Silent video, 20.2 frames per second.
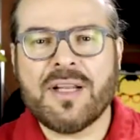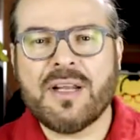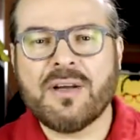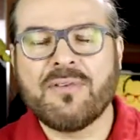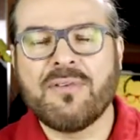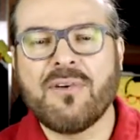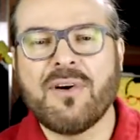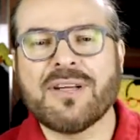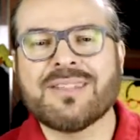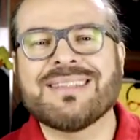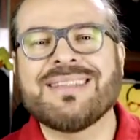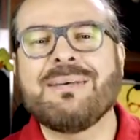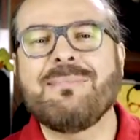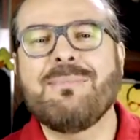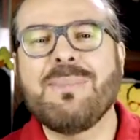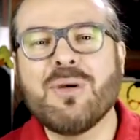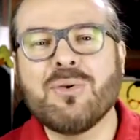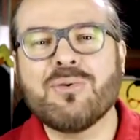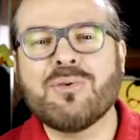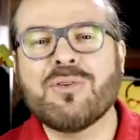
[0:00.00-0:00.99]
Nervosa em
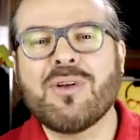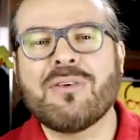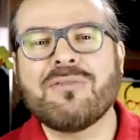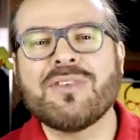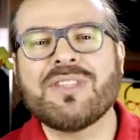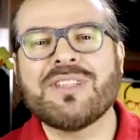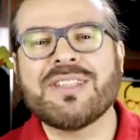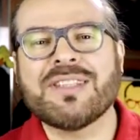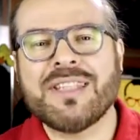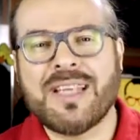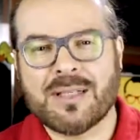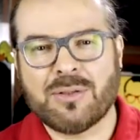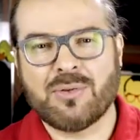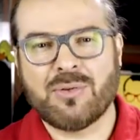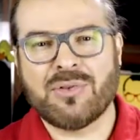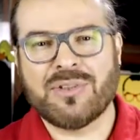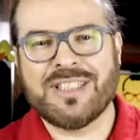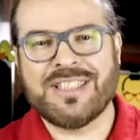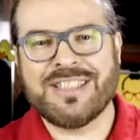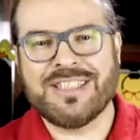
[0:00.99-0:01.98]

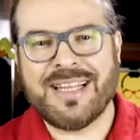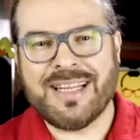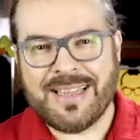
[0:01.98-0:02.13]
1970.